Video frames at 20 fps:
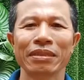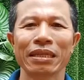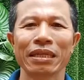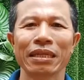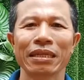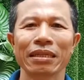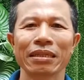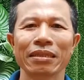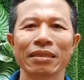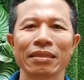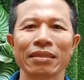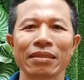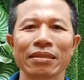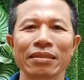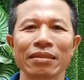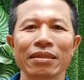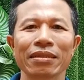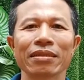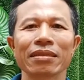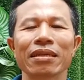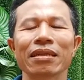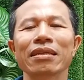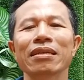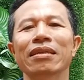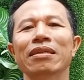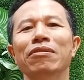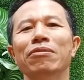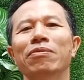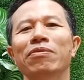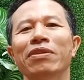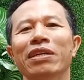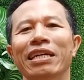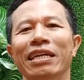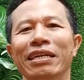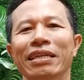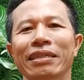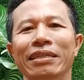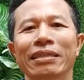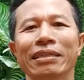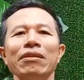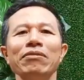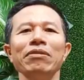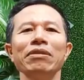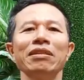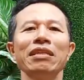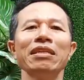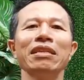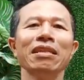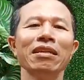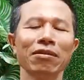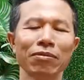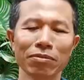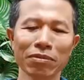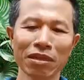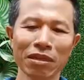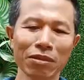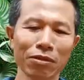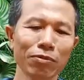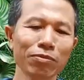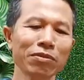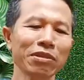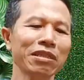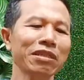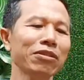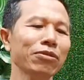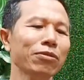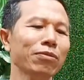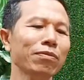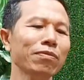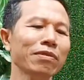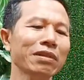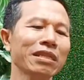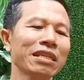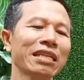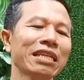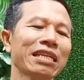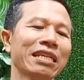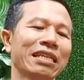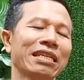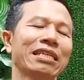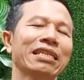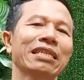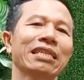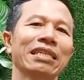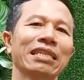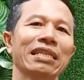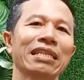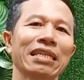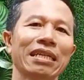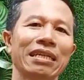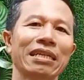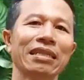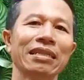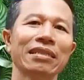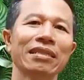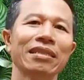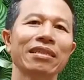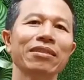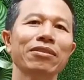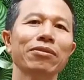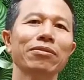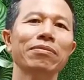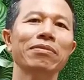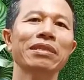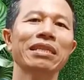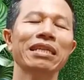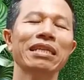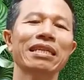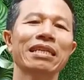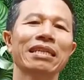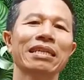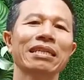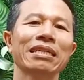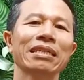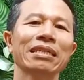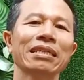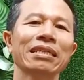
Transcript: Đấy, chắc chắn là không phải. Nếu như tính nóng thì lúc dí súng vào thế này, đó, dí súng vào thế này,